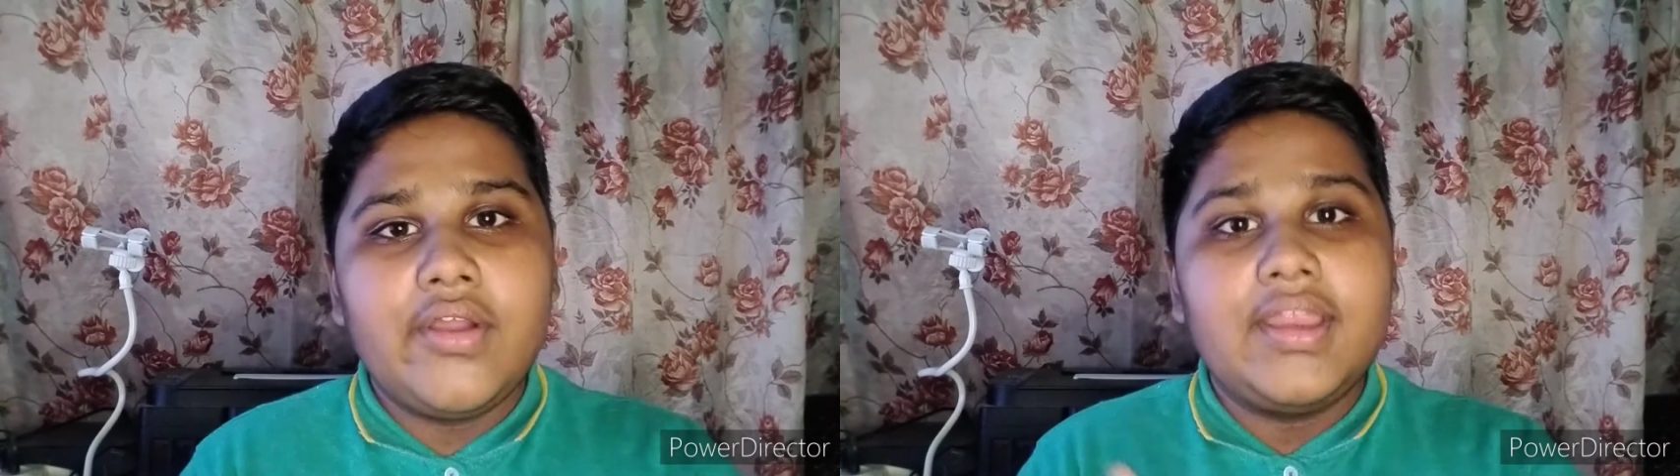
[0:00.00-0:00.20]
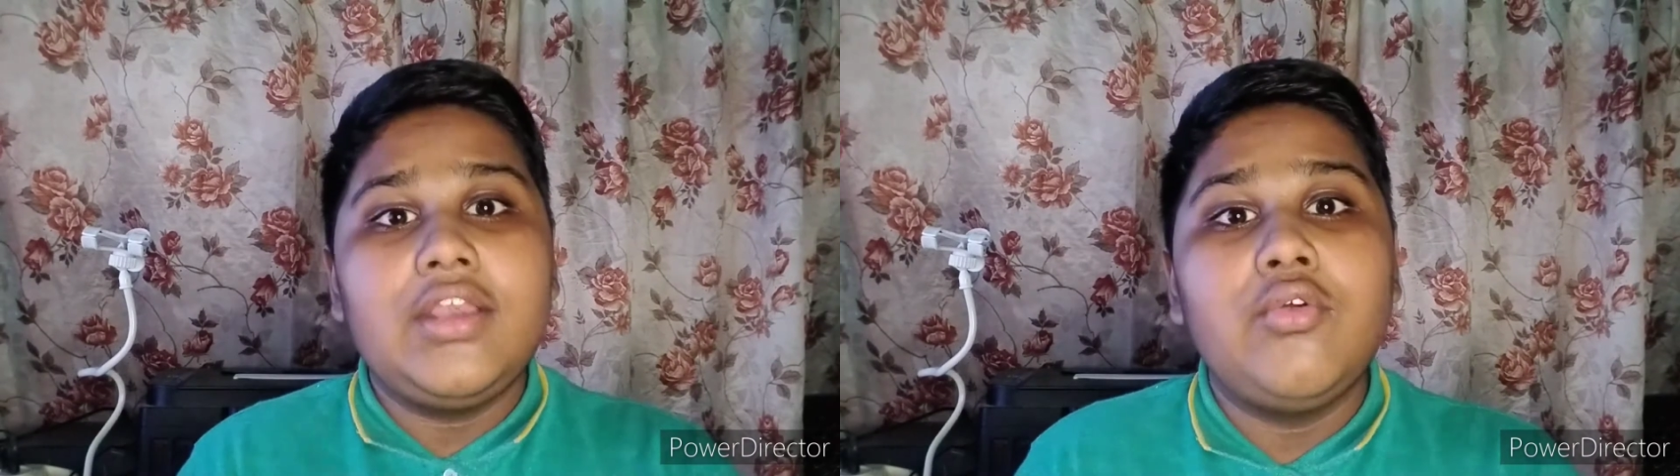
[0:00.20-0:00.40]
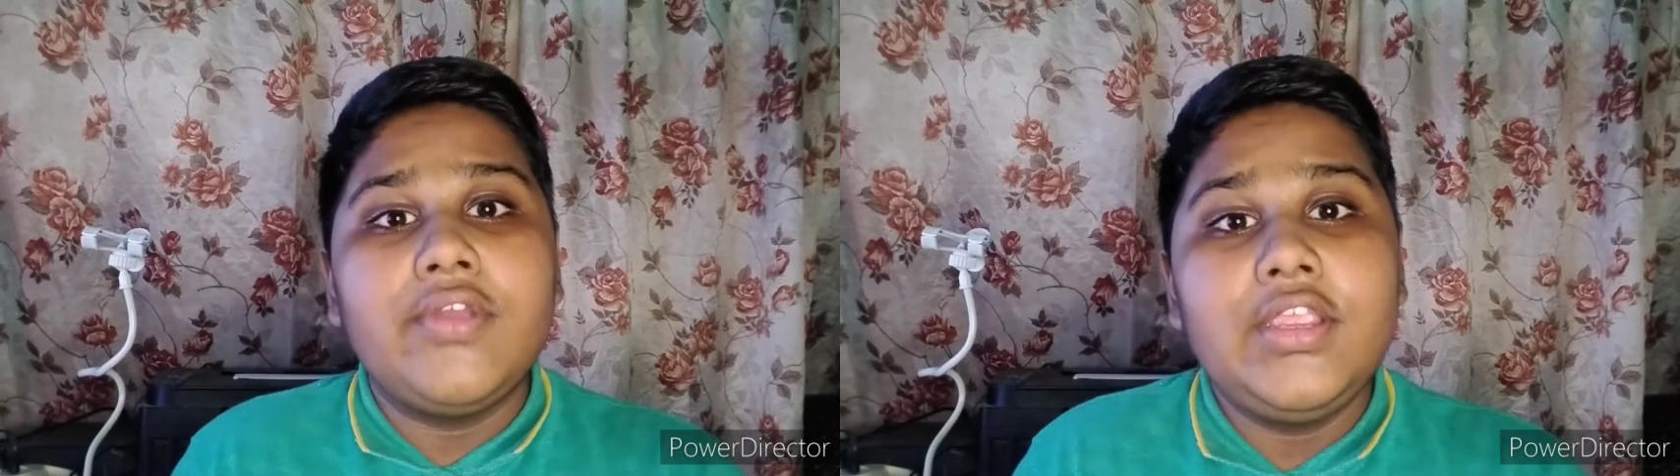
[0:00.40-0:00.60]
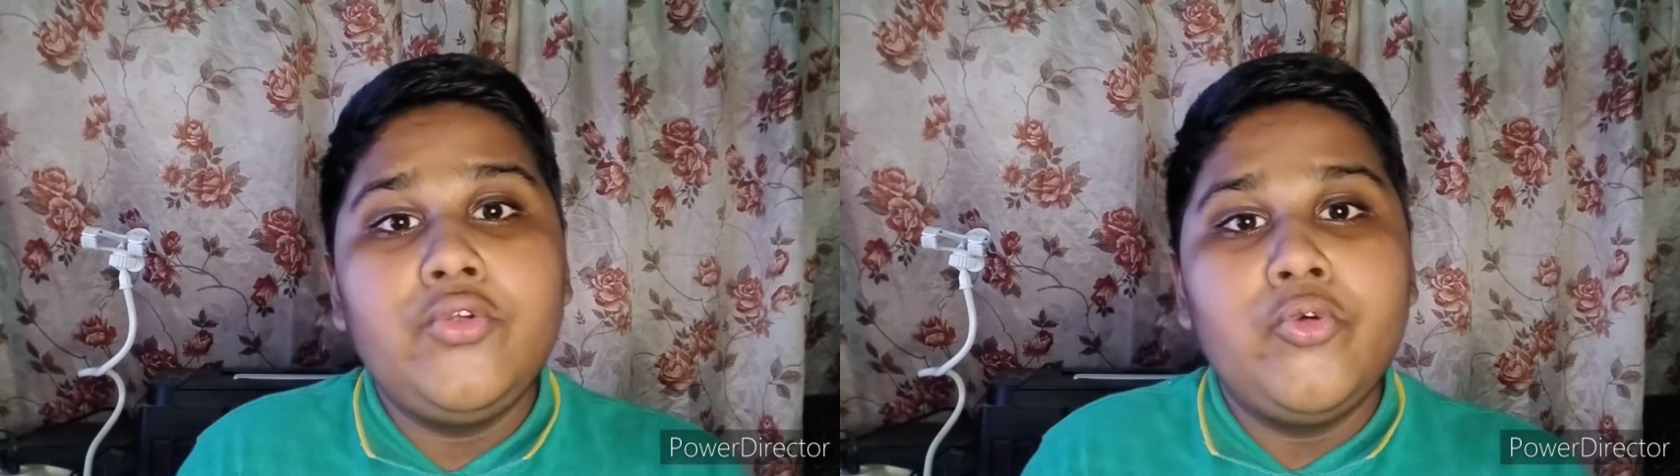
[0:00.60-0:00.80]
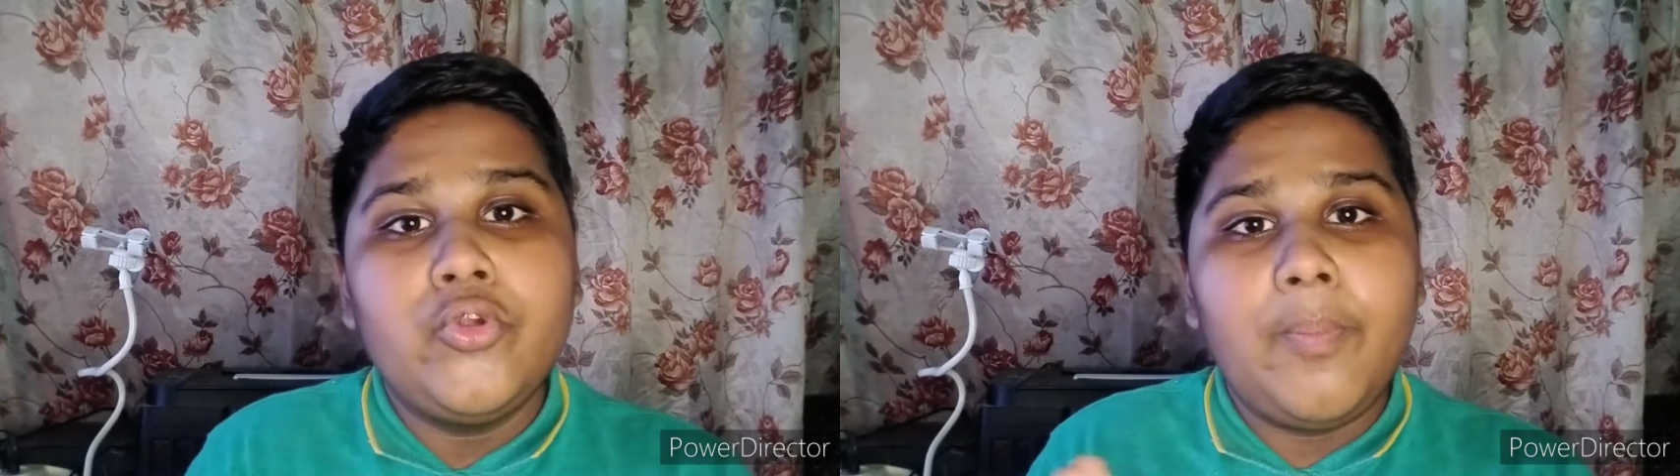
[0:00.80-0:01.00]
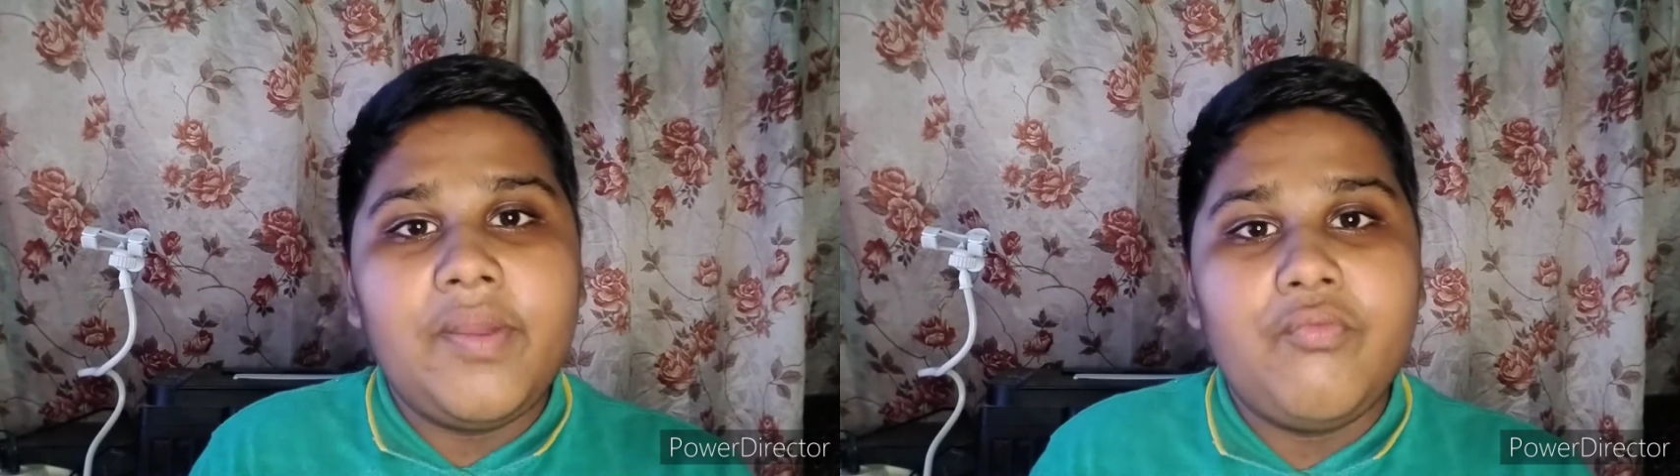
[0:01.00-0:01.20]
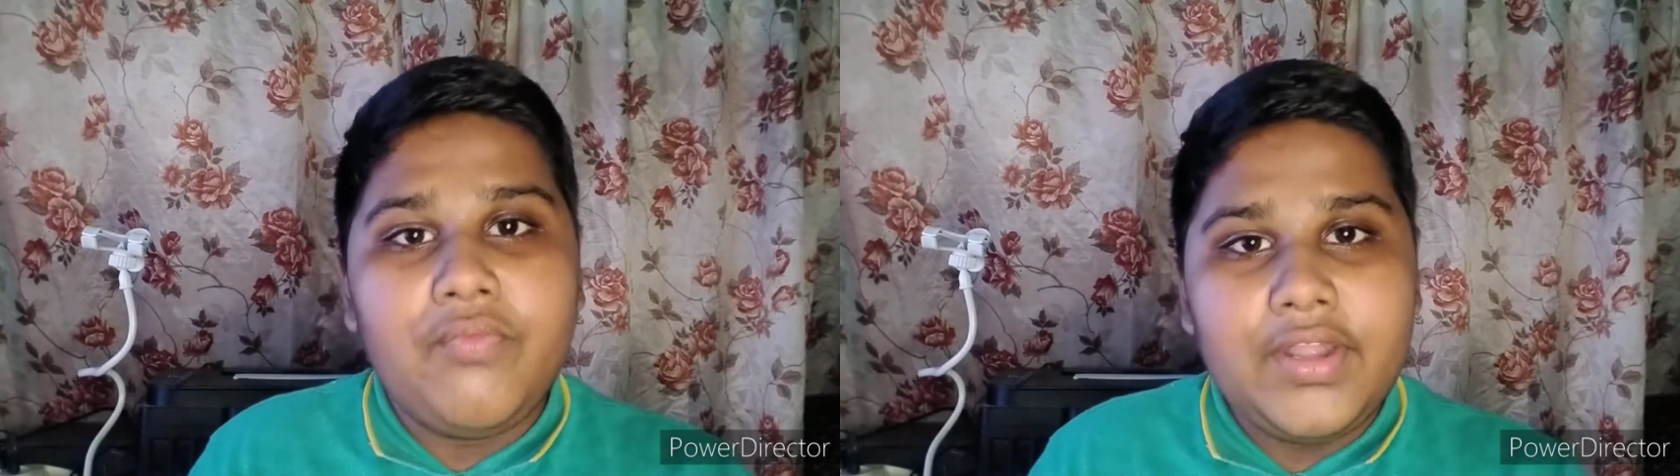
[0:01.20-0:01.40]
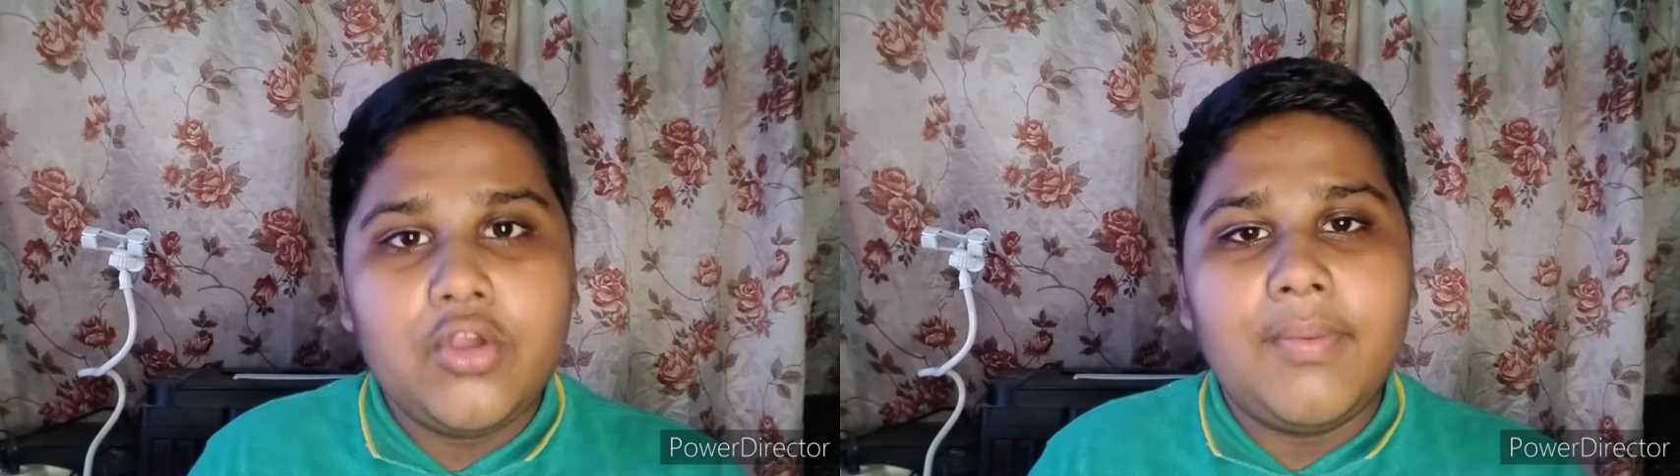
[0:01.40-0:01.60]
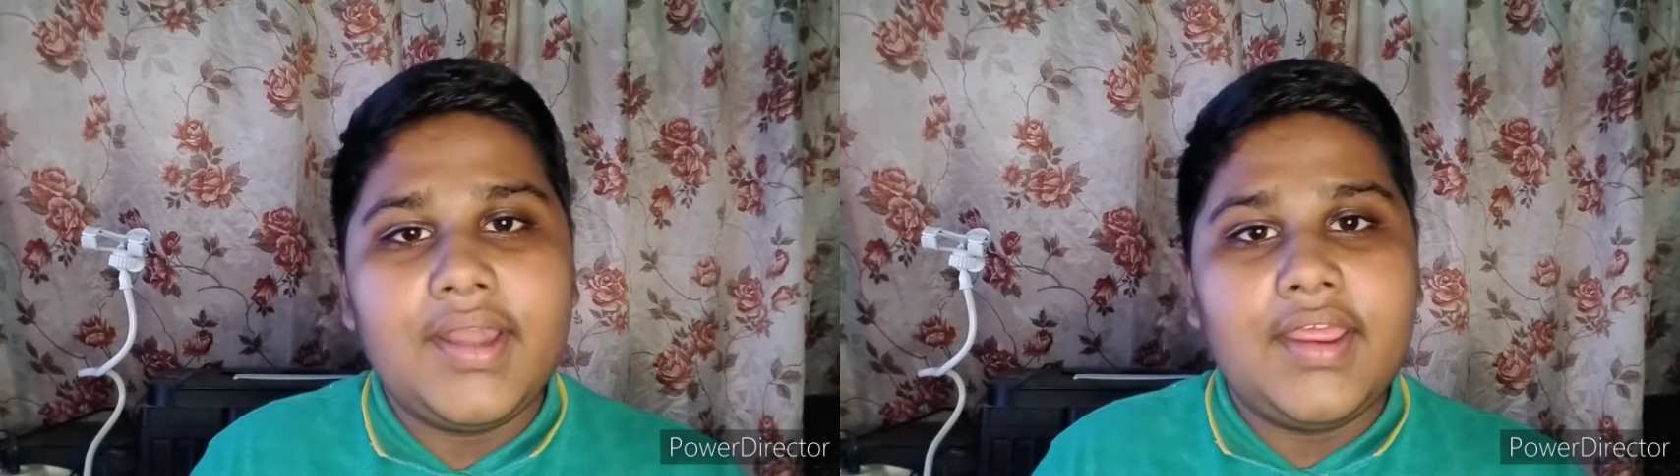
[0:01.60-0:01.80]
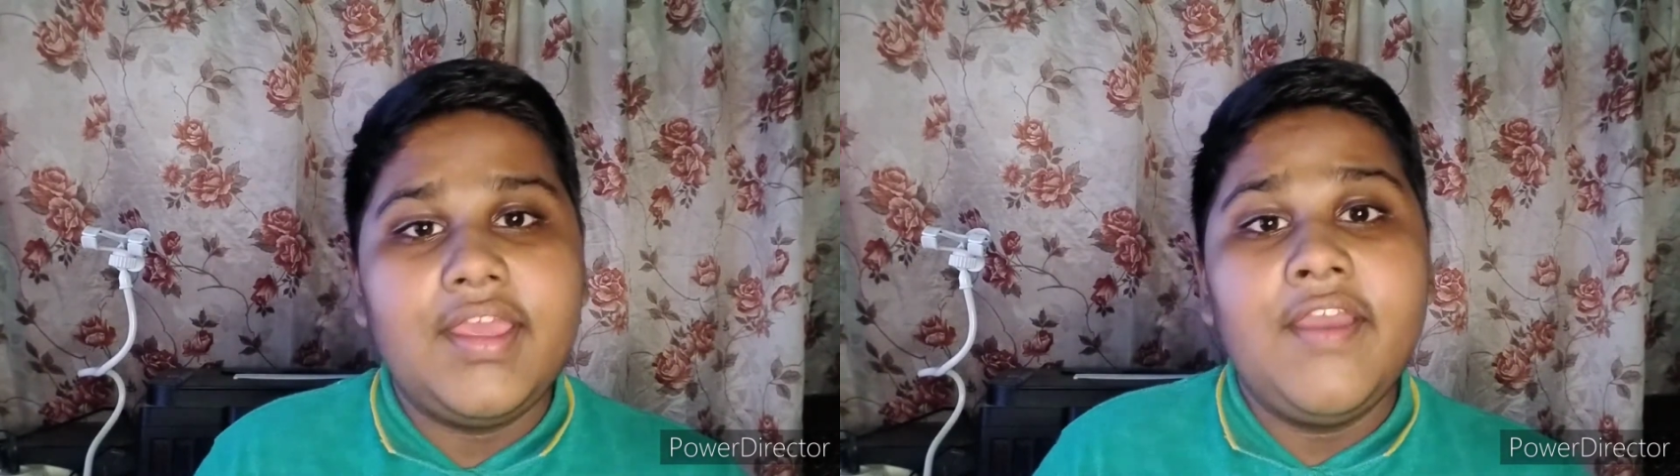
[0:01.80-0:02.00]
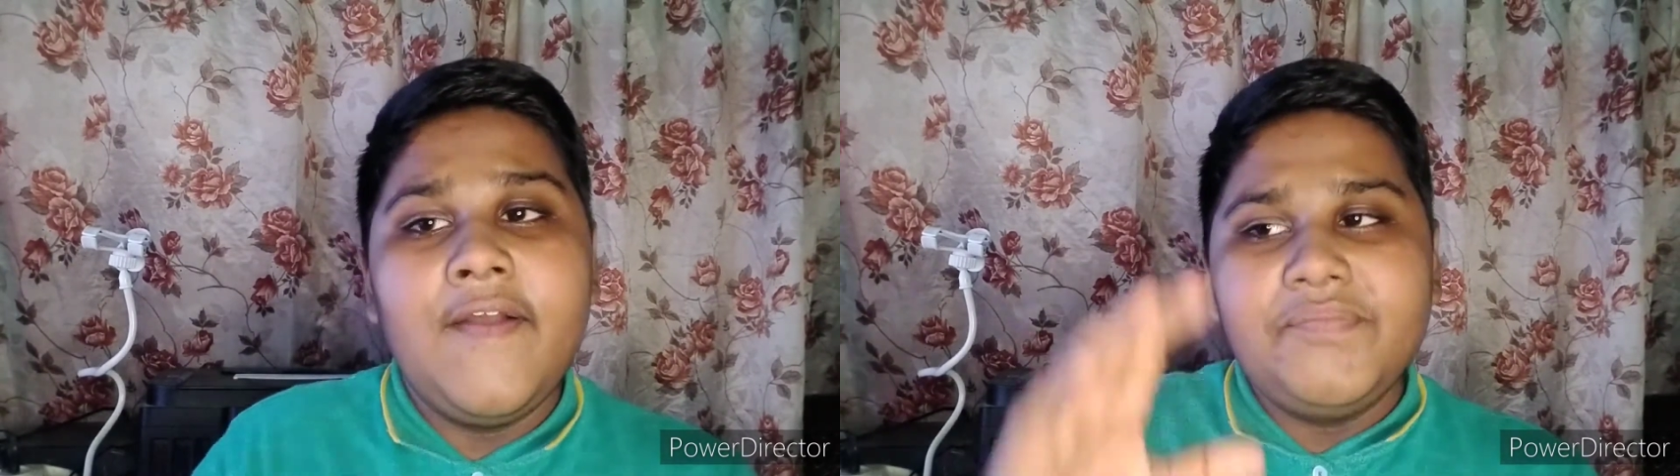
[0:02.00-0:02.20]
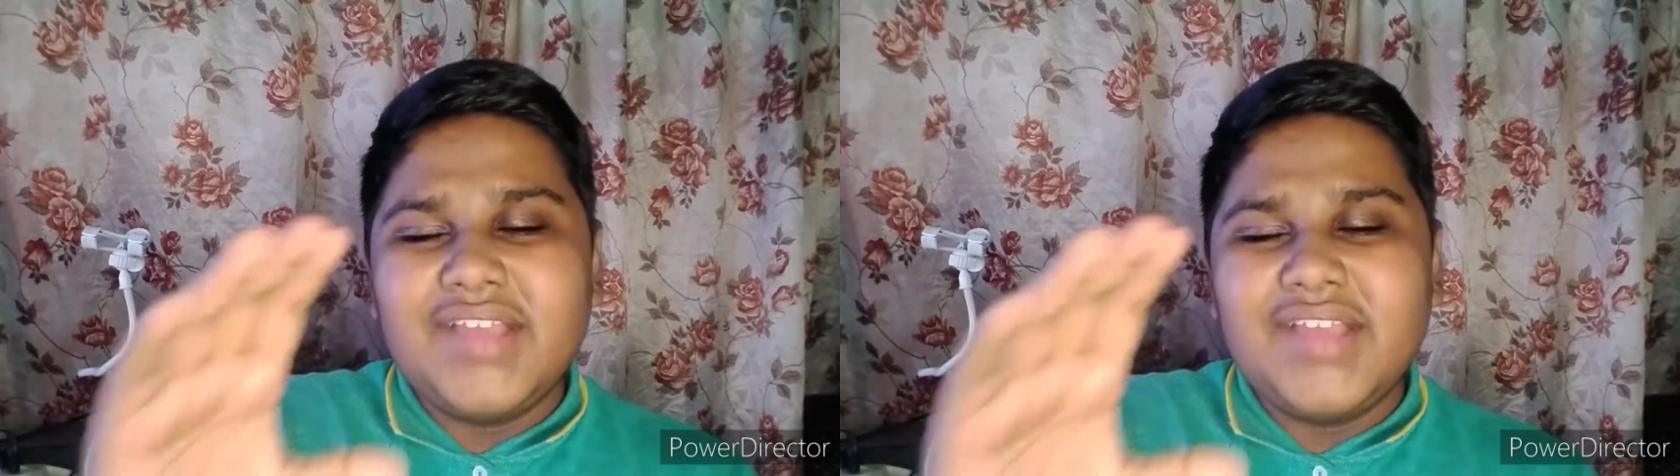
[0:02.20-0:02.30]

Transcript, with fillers: और इन लोगों की यूट्यूब पे वीडियो बनाए